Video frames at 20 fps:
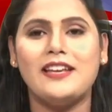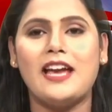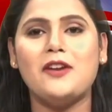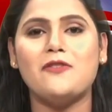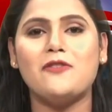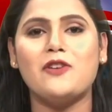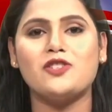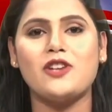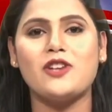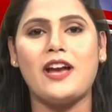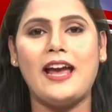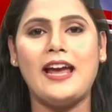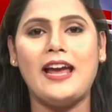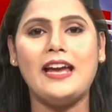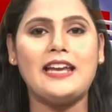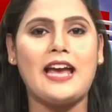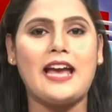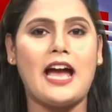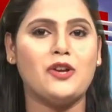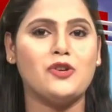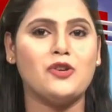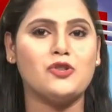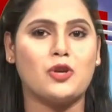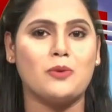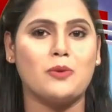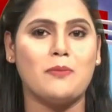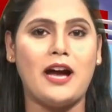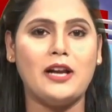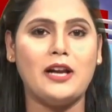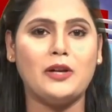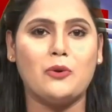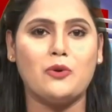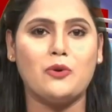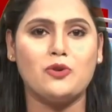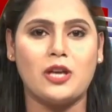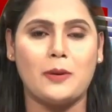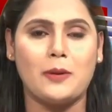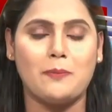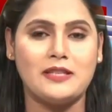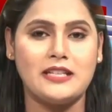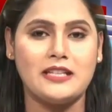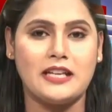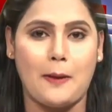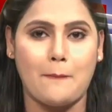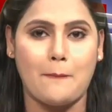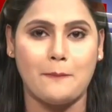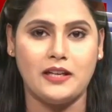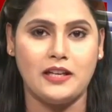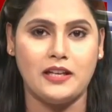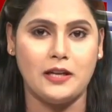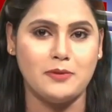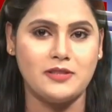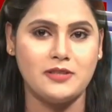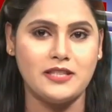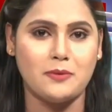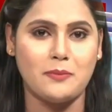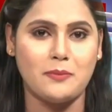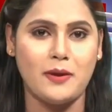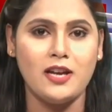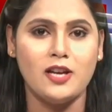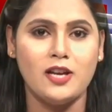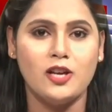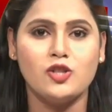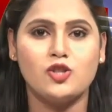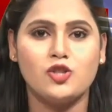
यही वजह है कि आयुष कुमार को जेपीटी कंपनी लिमिटेड में